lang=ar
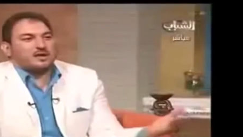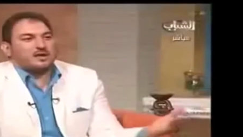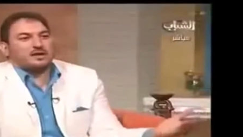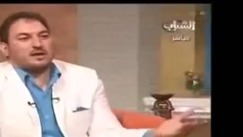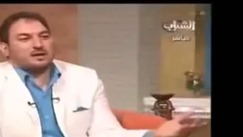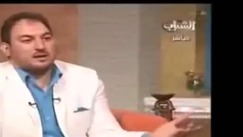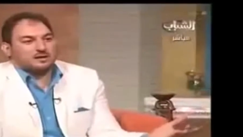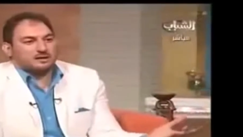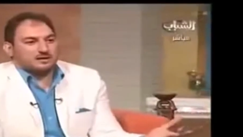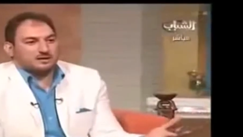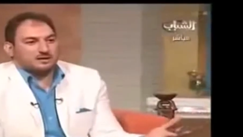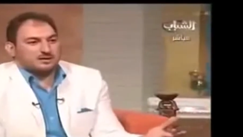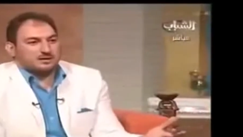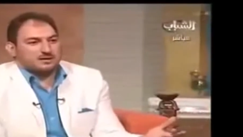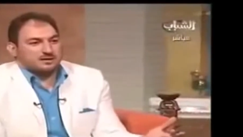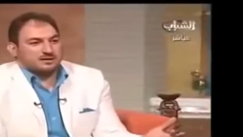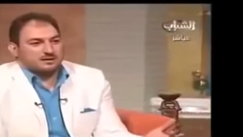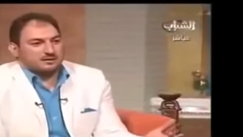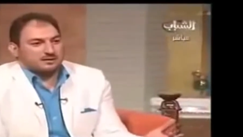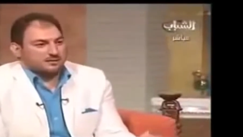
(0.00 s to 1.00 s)
بالله لا اقولها لك
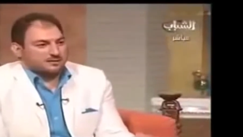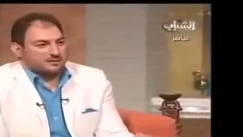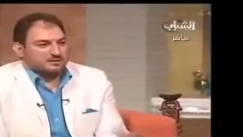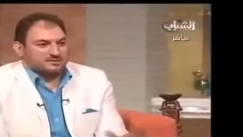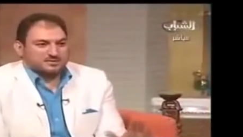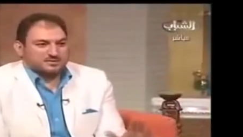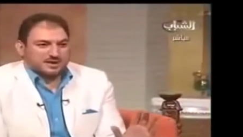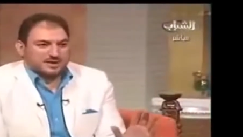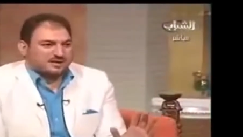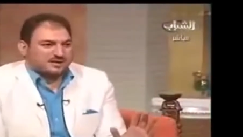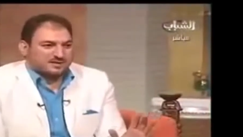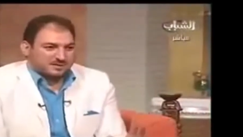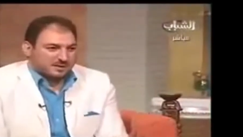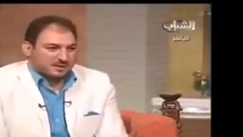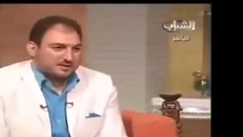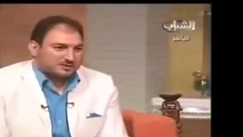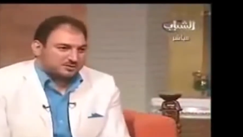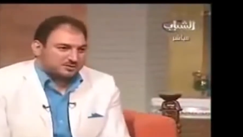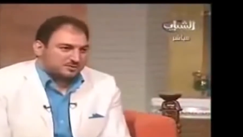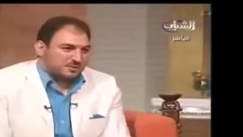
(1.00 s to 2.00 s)
غصب
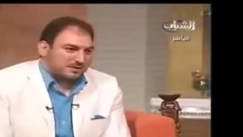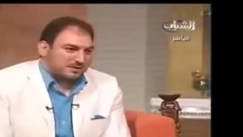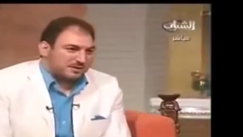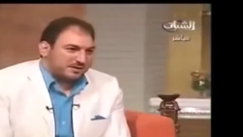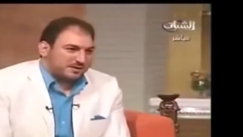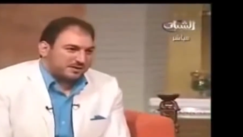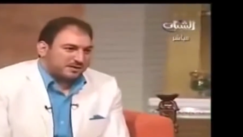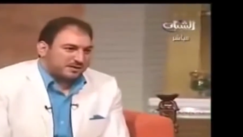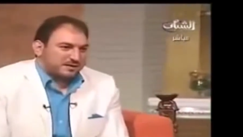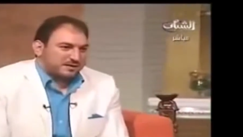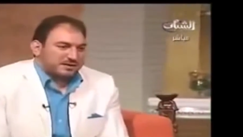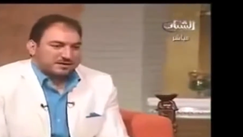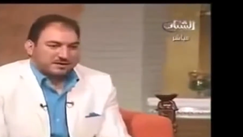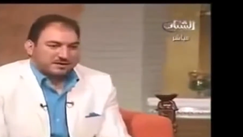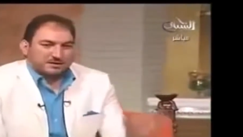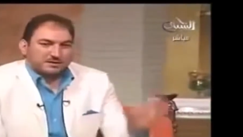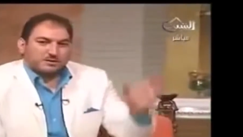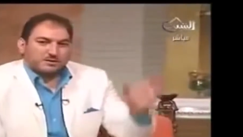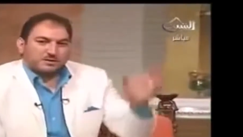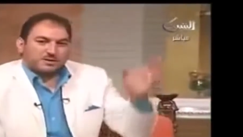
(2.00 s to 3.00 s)
عني معلش بقى اتفضل
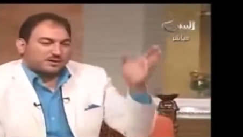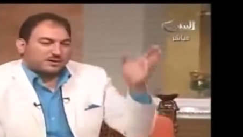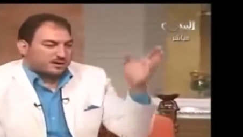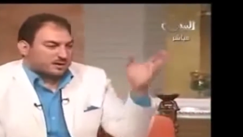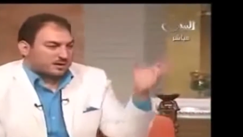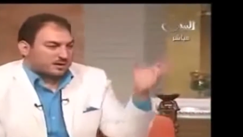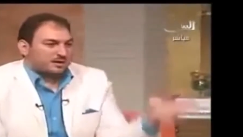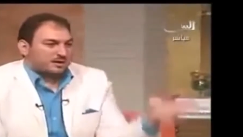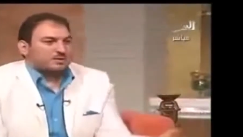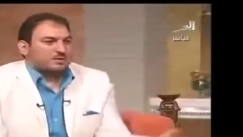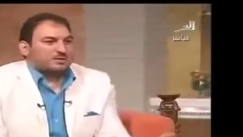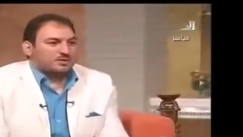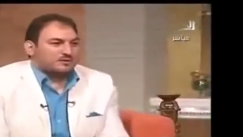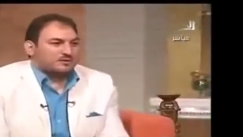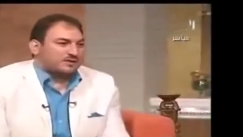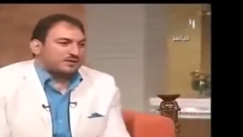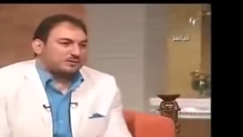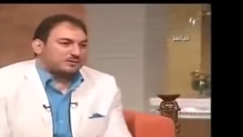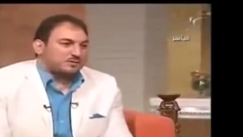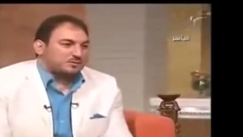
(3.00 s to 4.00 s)
الإخوة اللي
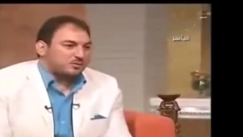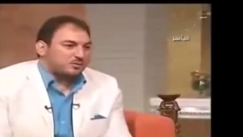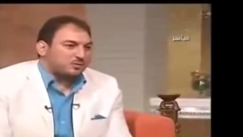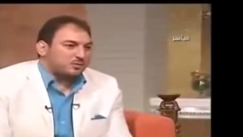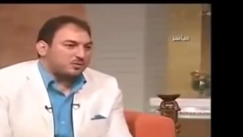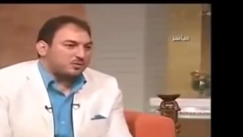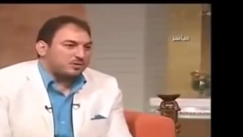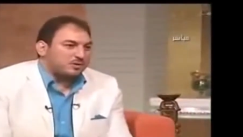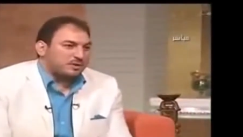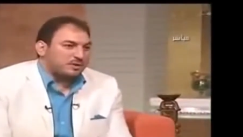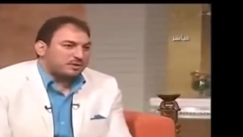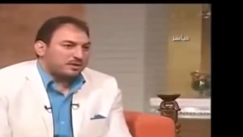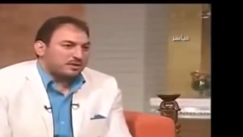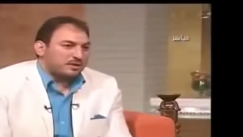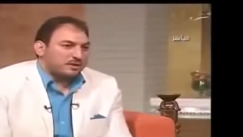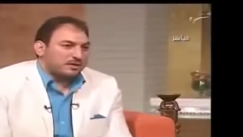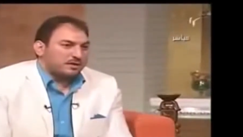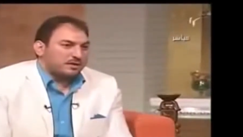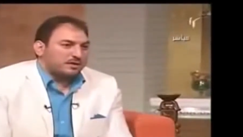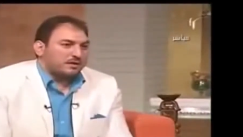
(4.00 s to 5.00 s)
تكلموا هنا في عدم الدخول
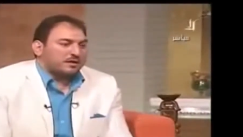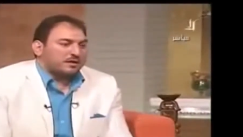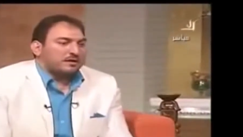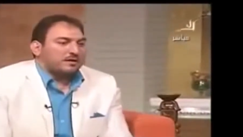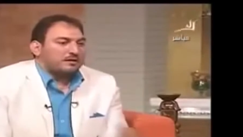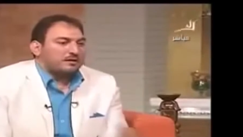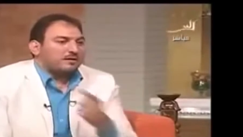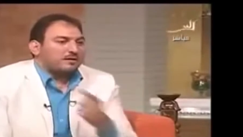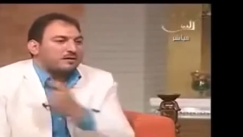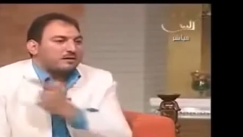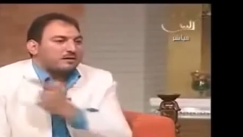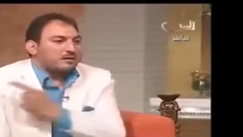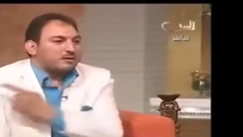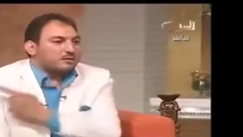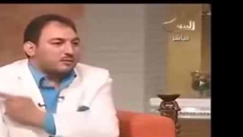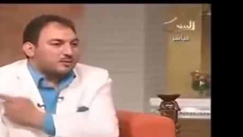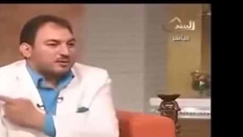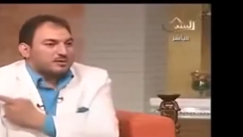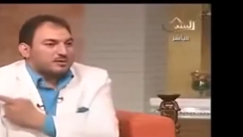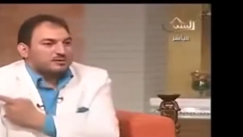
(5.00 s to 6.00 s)

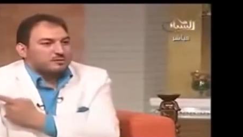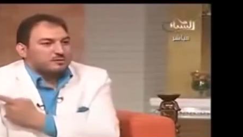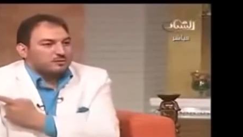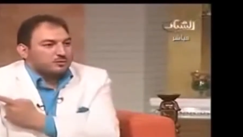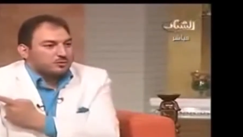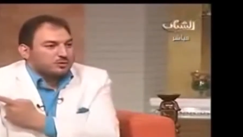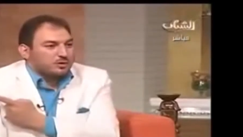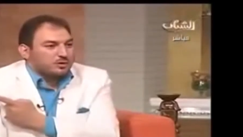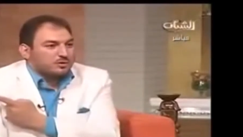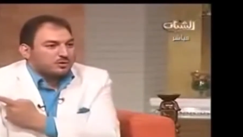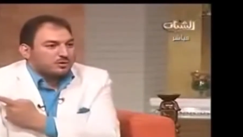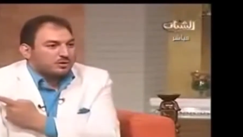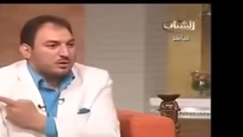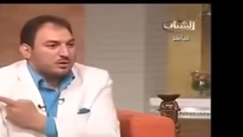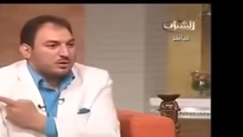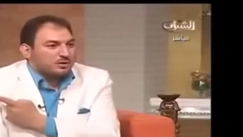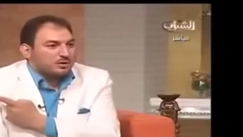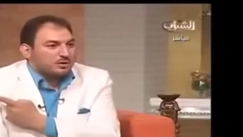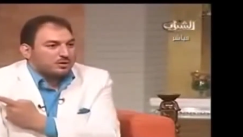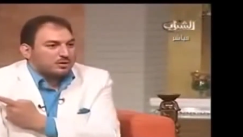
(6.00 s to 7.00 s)
خرجوا بره في الأوضة اللي
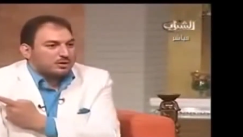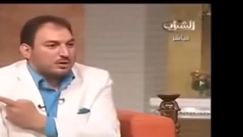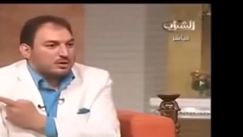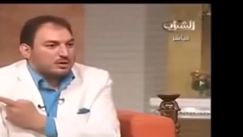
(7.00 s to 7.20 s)
دخل